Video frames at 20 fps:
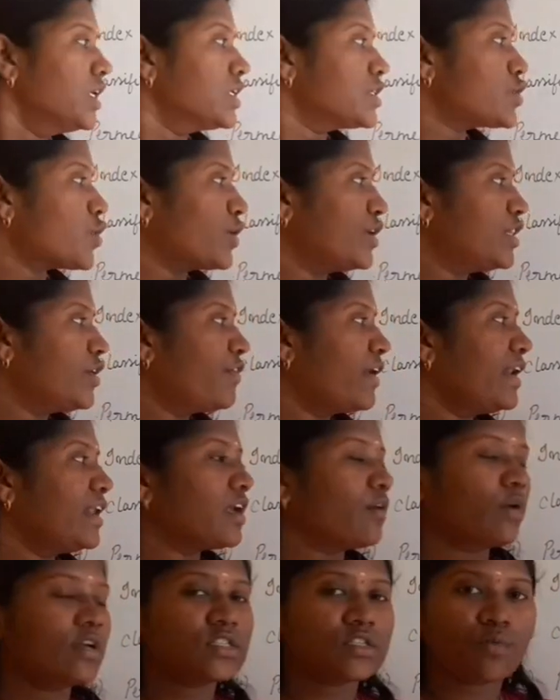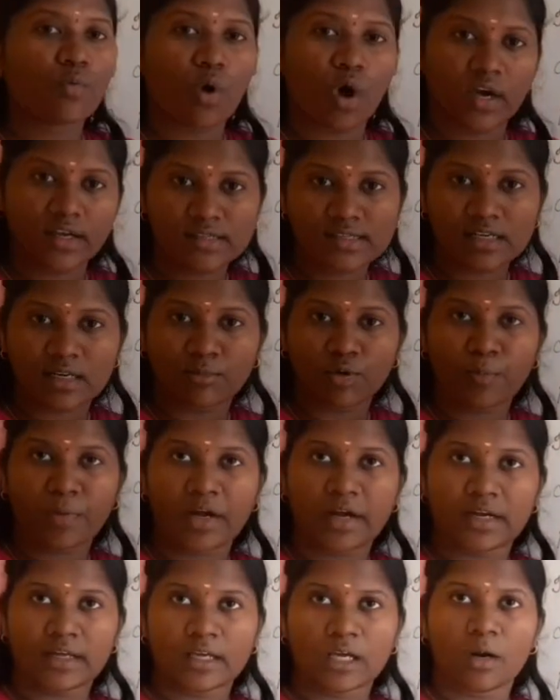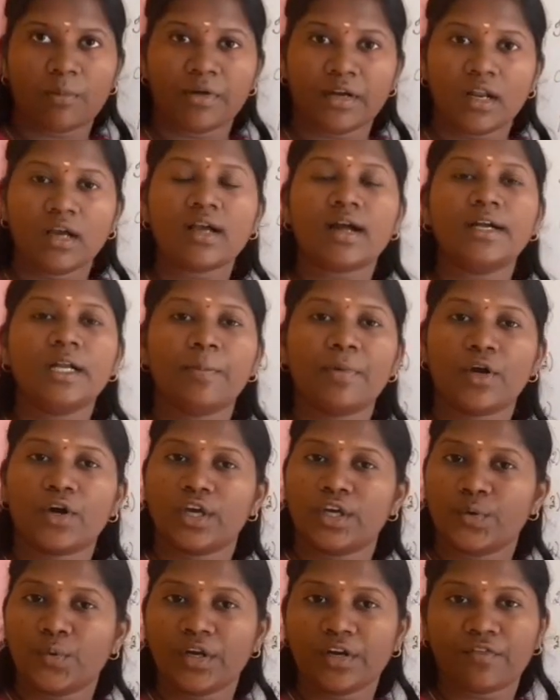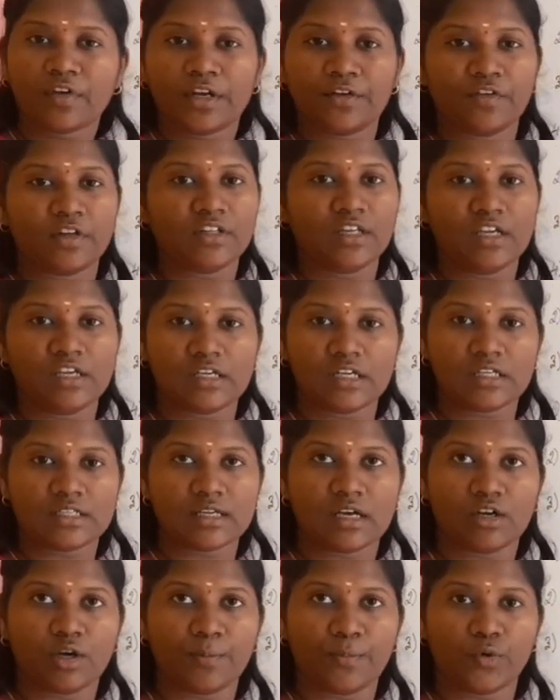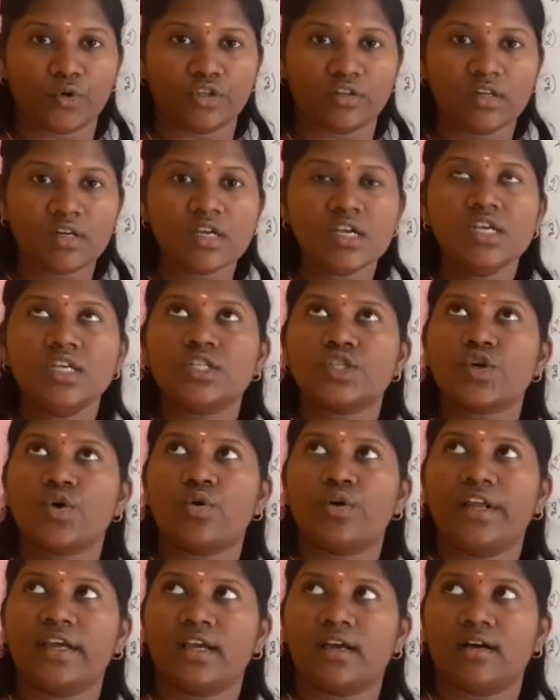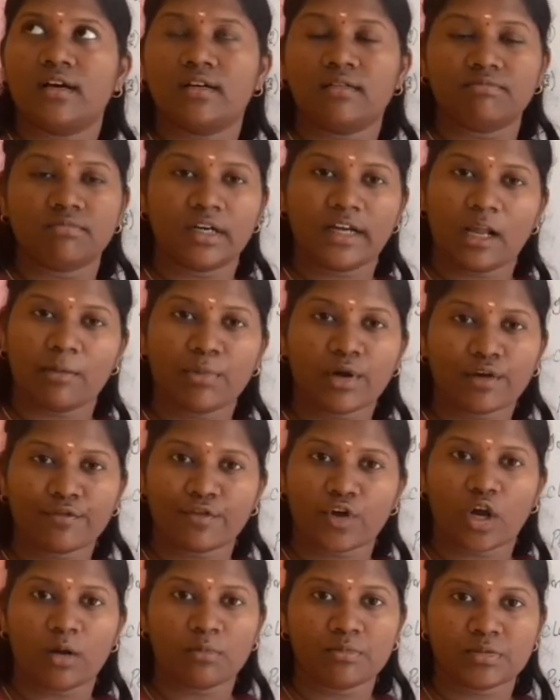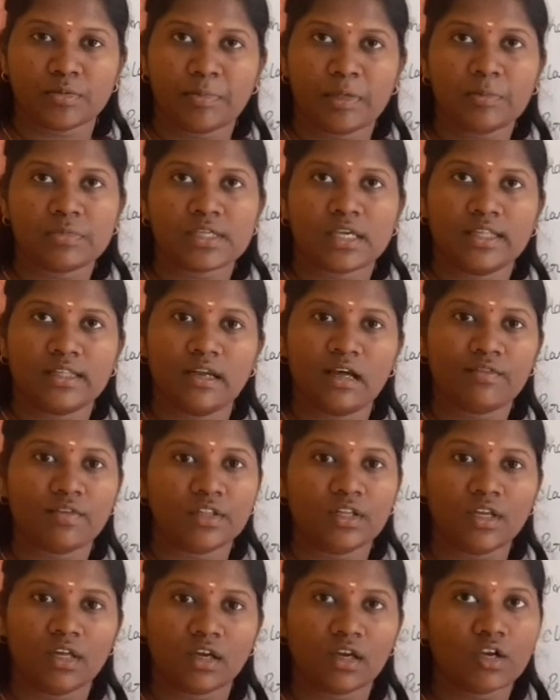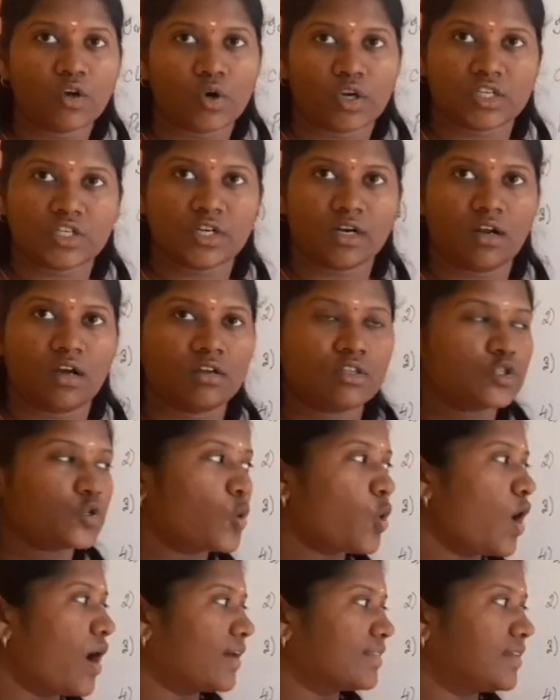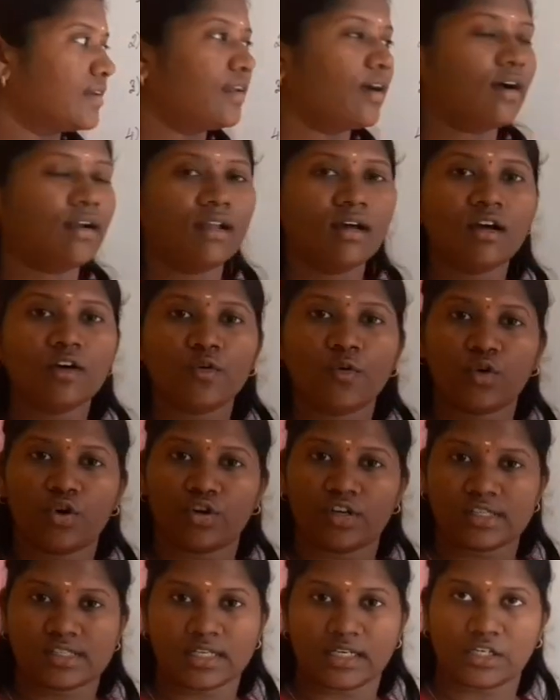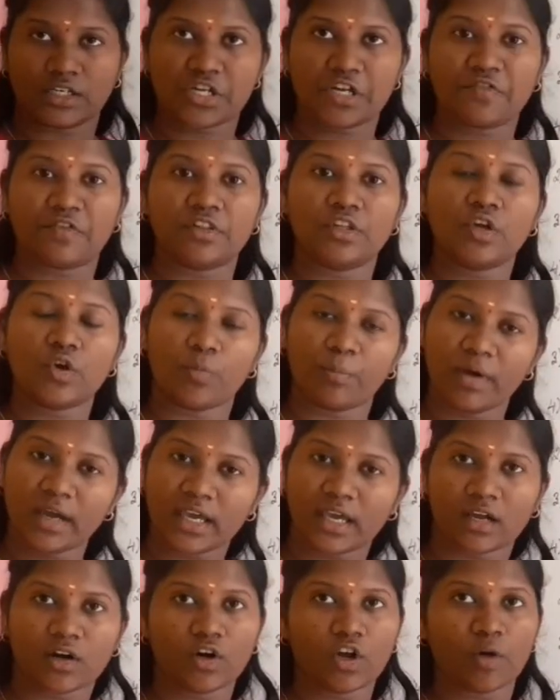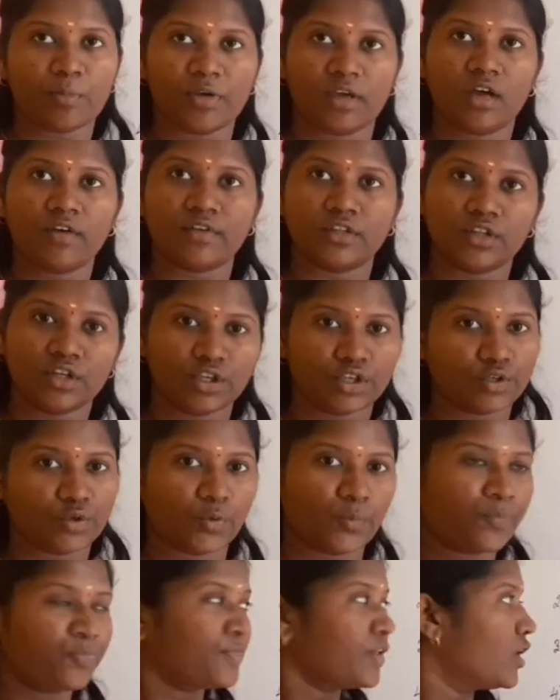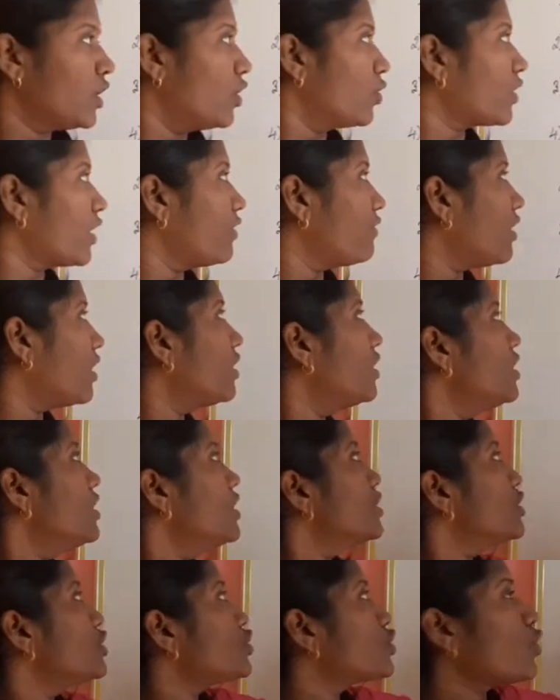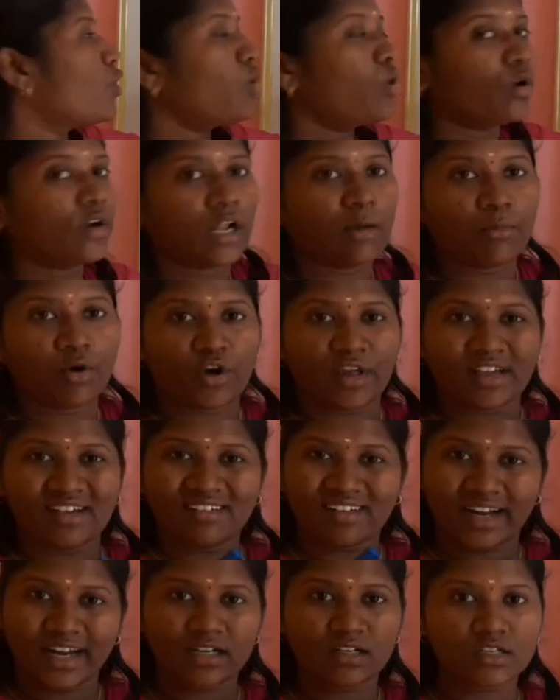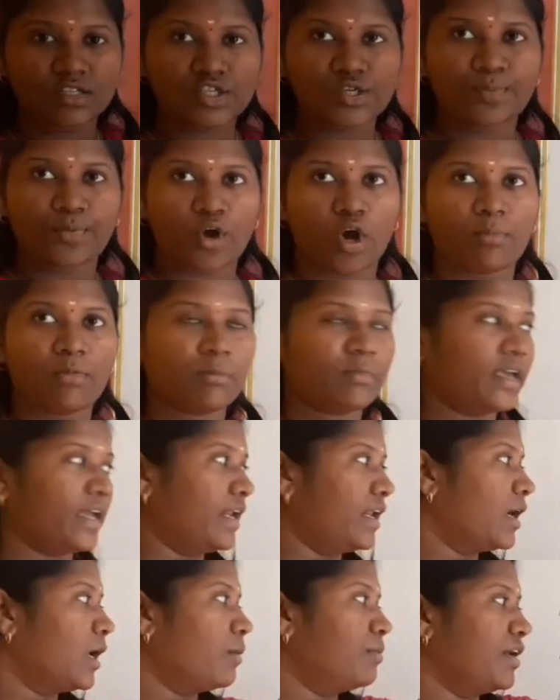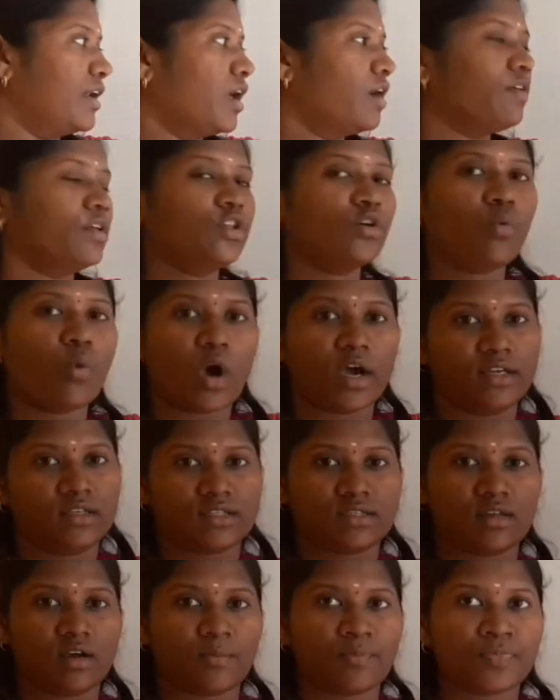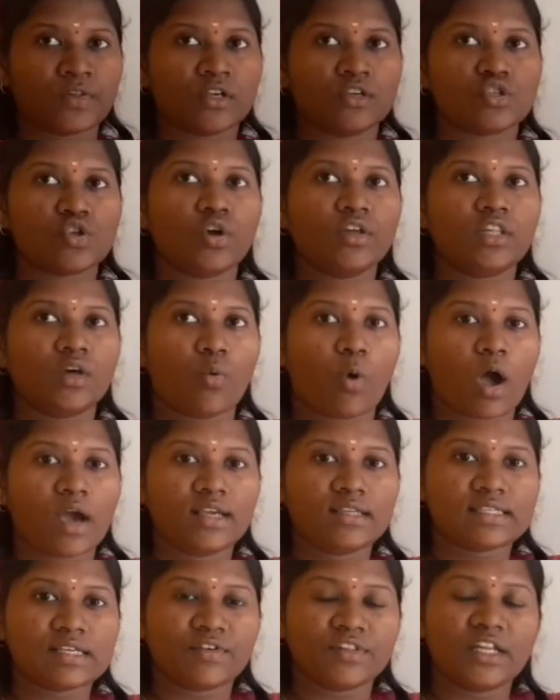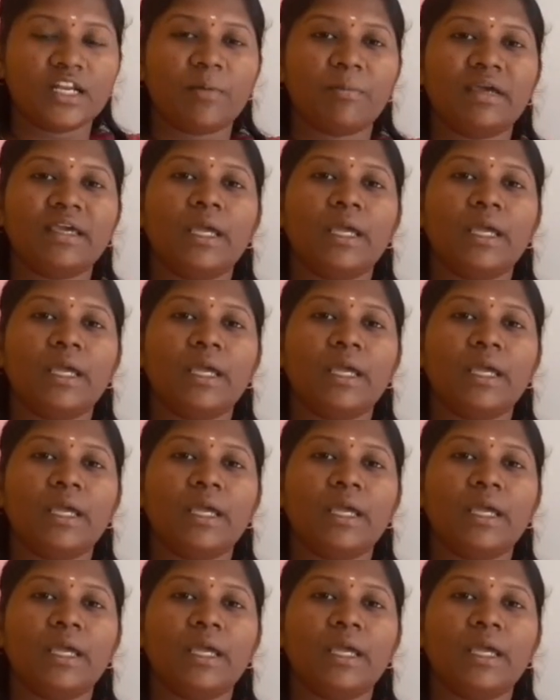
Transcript: ஸோ இதுவே நீங்கள் வச்சு வாய்ஸை ரிமூவ் பண்ணிட்டீங்க அப்படின்னா கண்டிப்பாக என்னோட யூனிட் வெயிட் வந்து இன்க்ரீஸ் ஆக போகுது ஸோ நீங்கள் நம்பர் ஆஃப் காலம்ஸ் பீம்ஸ் இதெல்லாம் வந்து நீங்கள் குறைச்சிக்கலாம் ஸோ அதனால் உங்களோட ஸ்ட்ரக்சர் வந்து ரொம்ப எக்கனாமியாக வந்து இருக்கும் ஓகேவா ஸோ நம்மளுடைய கிரேட்டஸ்ட் ப்ராப்ளம் என்ன அப்படின்னா வந்து வாய்ஸ் தான் ஸோ இந்த வாய்ஸை வந்து நம்ம